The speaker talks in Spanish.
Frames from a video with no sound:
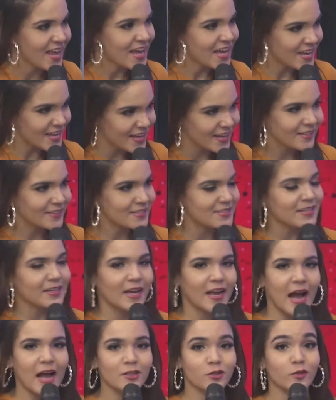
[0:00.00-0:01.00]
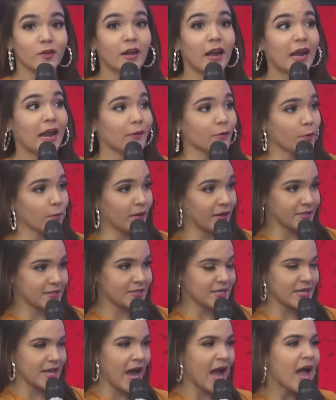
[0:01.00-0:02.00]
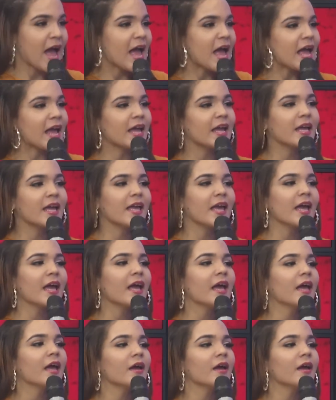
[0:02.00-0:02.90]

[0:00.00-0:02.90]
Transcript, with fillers: Y este es el caso de la labioplastía. ¿En qué,